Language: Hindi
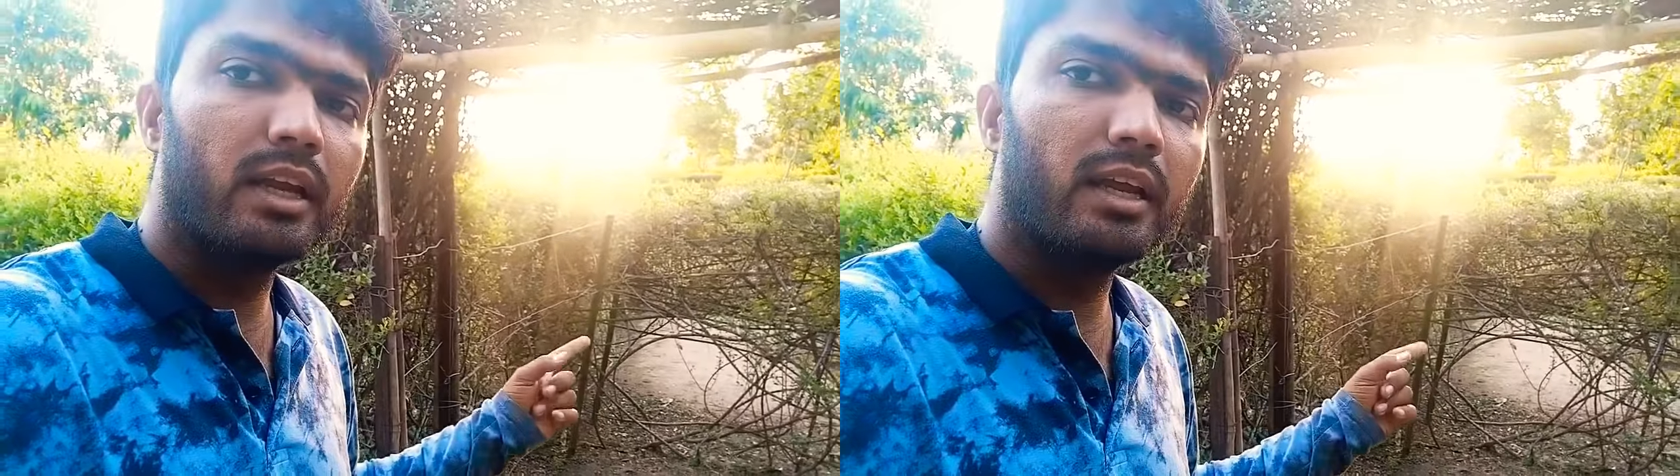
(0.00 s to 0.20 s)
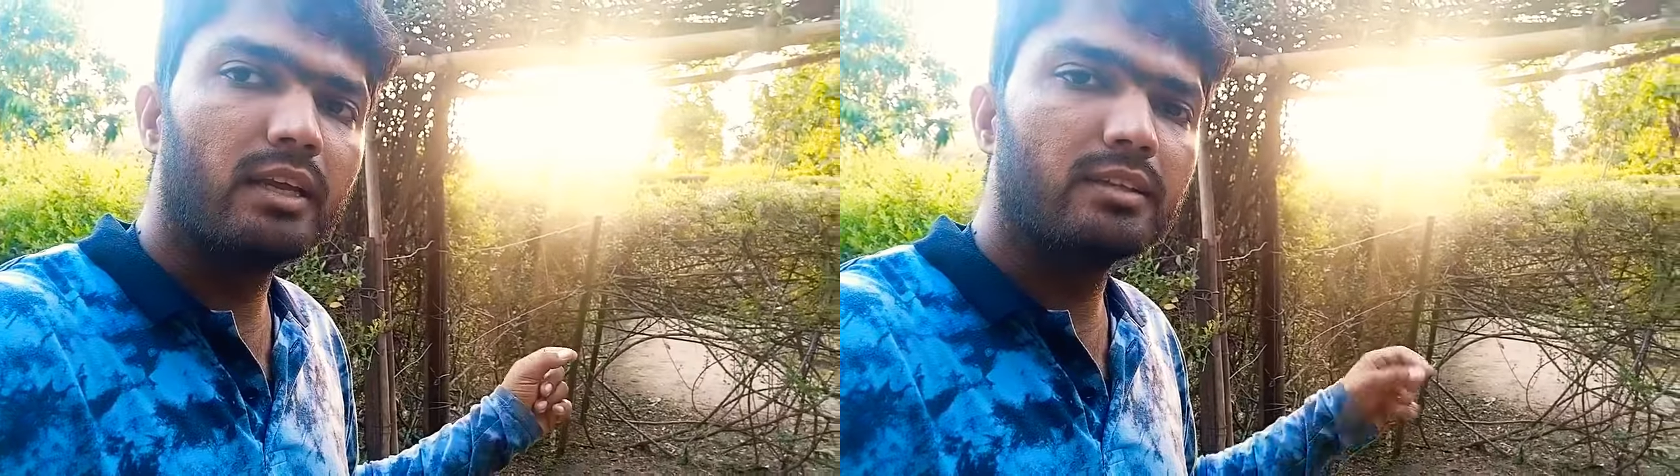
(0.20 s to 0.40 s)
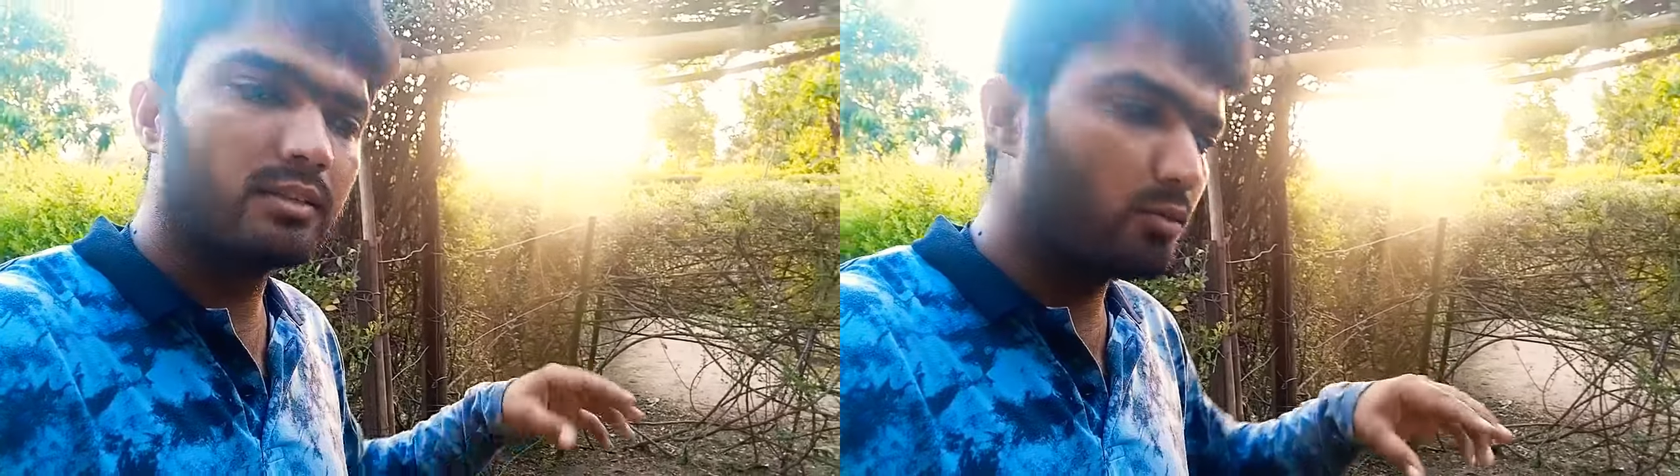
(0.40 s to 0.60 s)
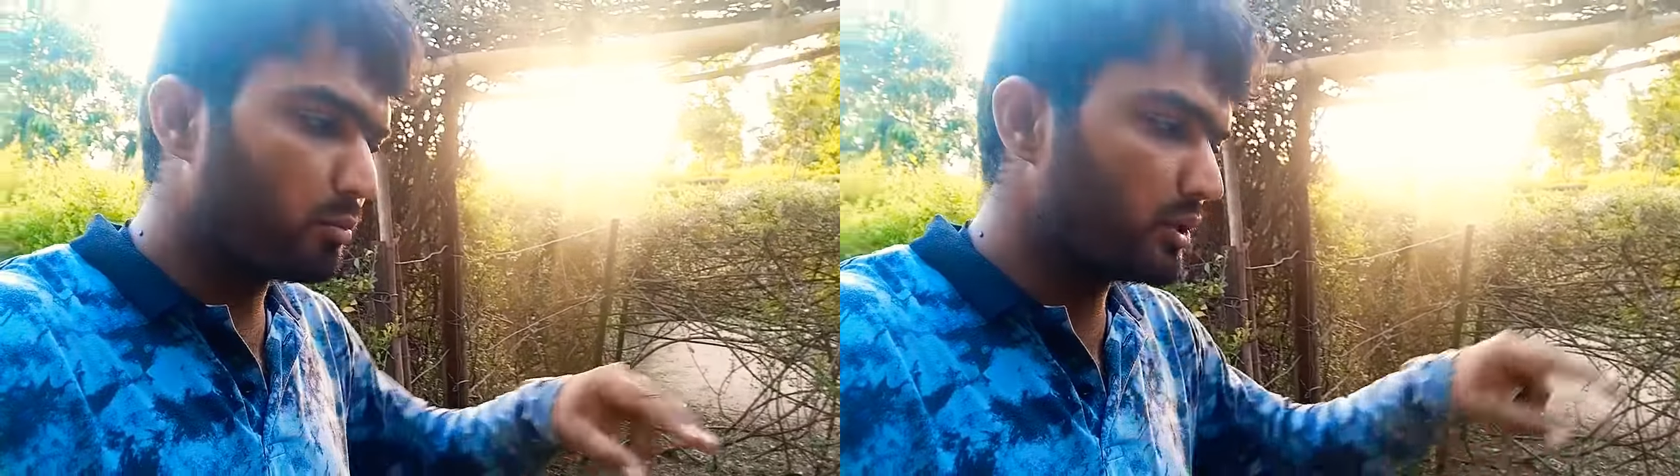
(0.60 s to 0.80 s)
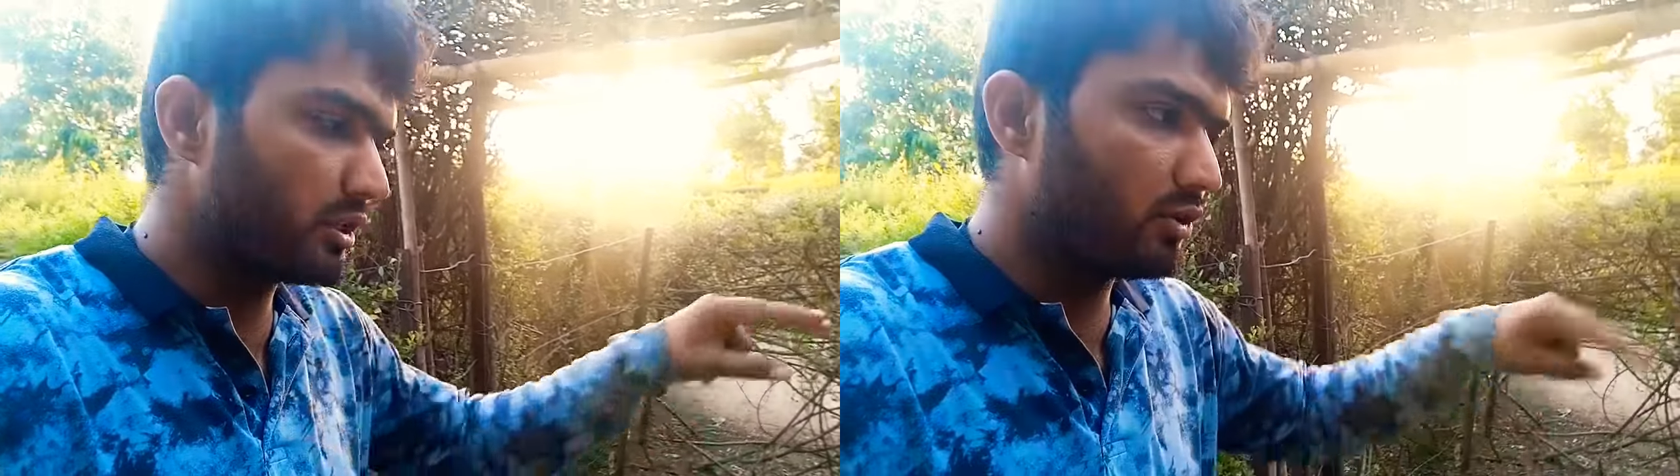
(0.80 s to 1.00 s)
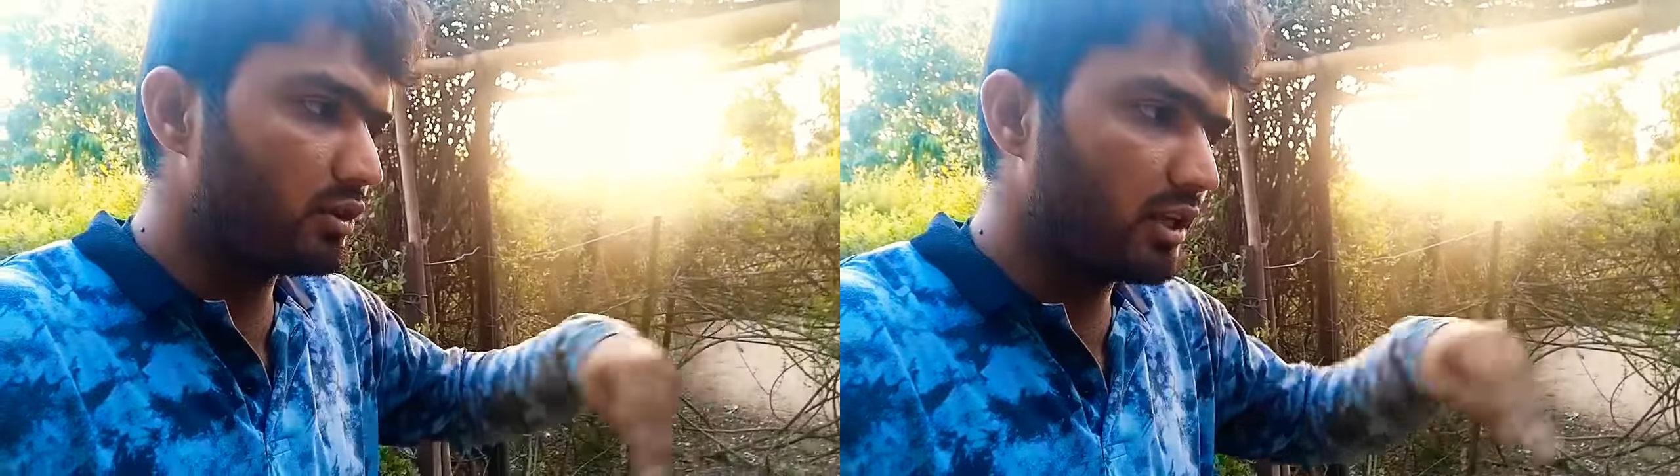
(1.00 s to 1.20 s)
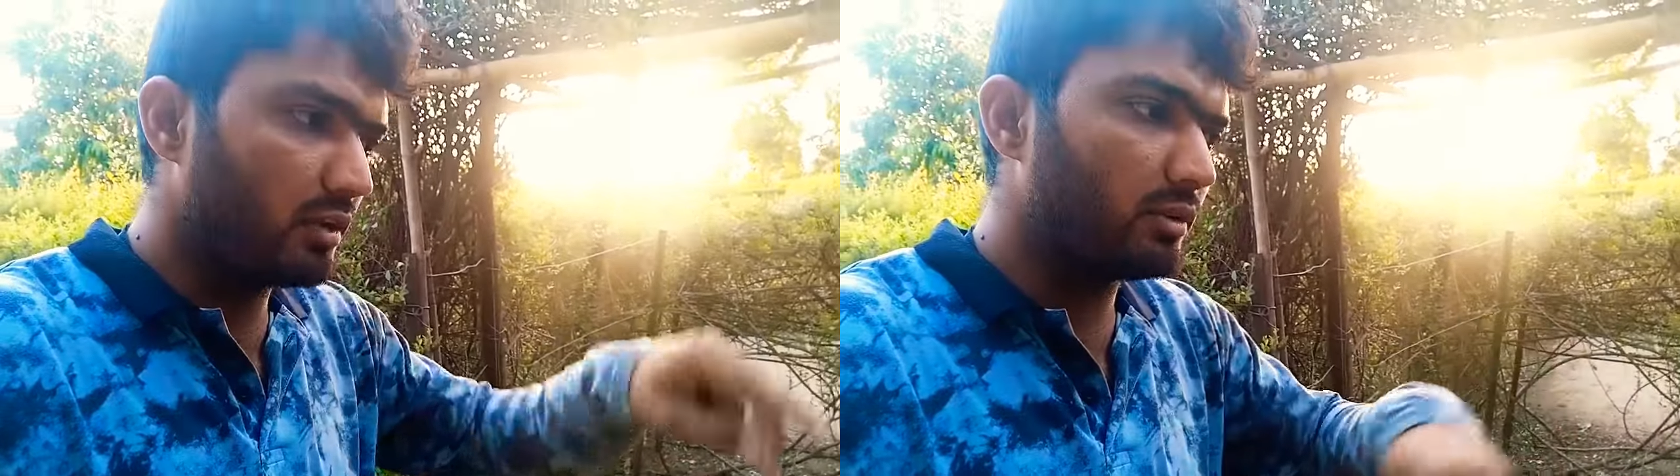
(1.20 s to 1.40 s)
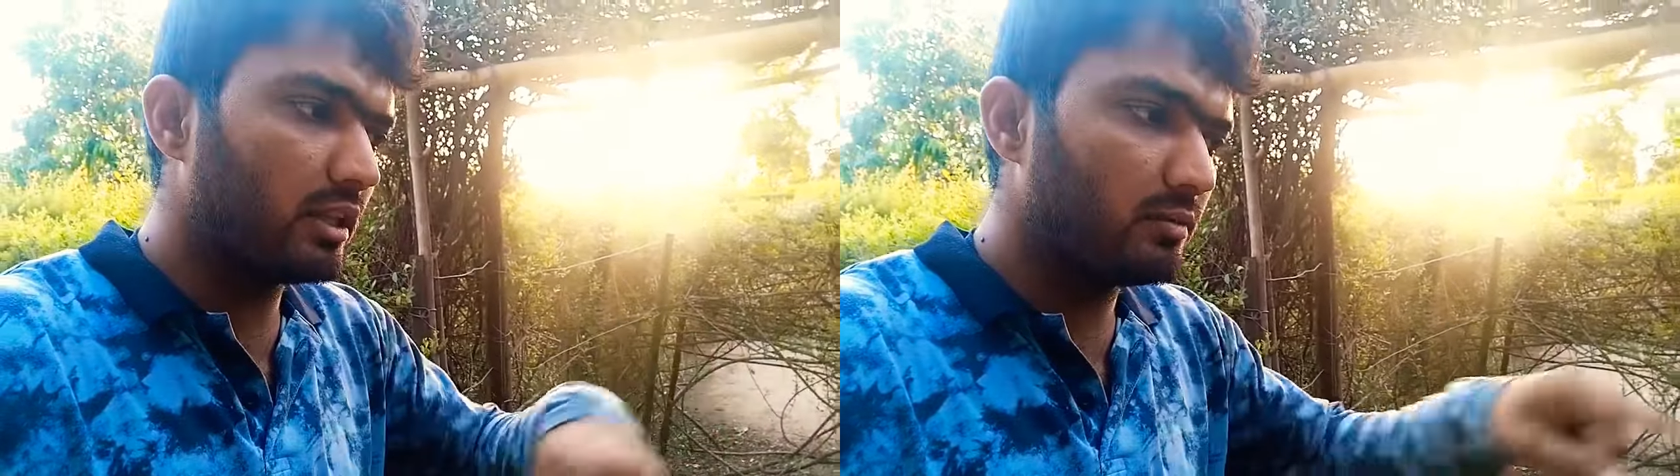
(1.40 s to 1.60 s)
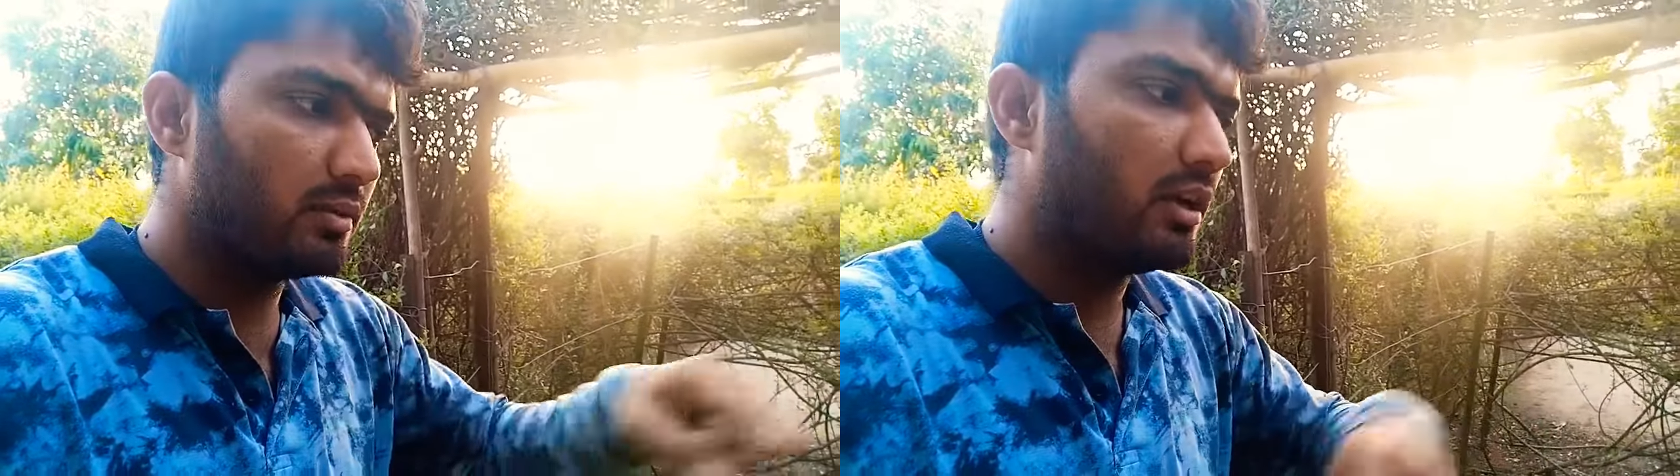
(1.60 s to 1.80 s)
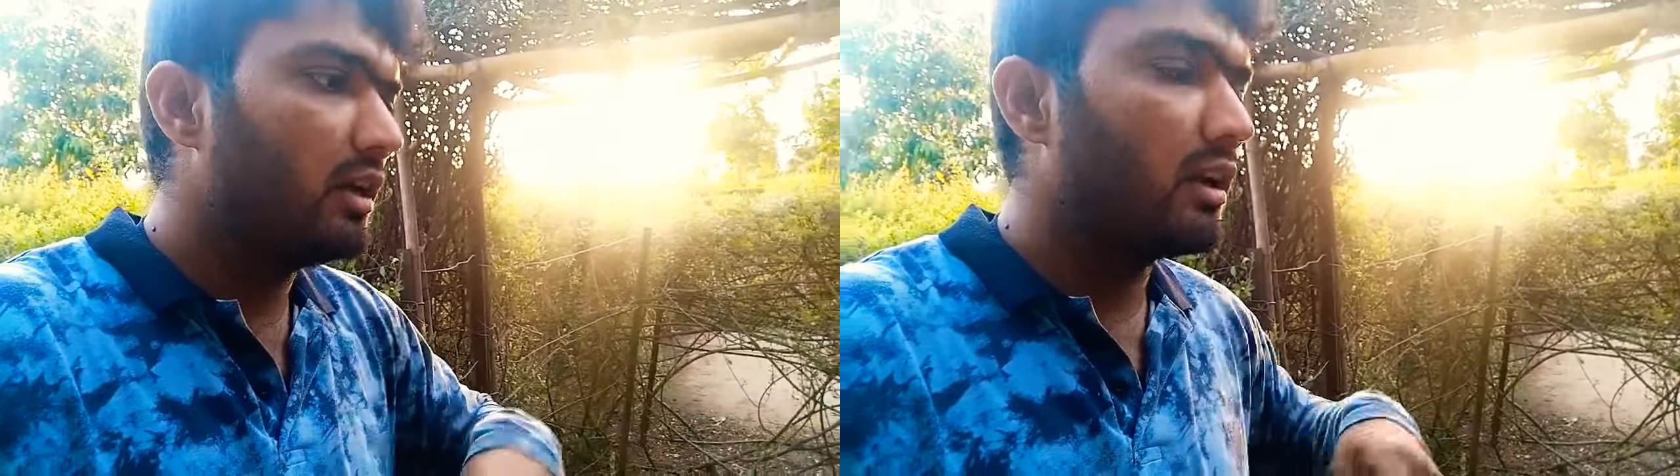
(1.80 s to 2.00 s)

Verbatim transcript: निकलेंगे जैसे वो पजल होती है ना मतलब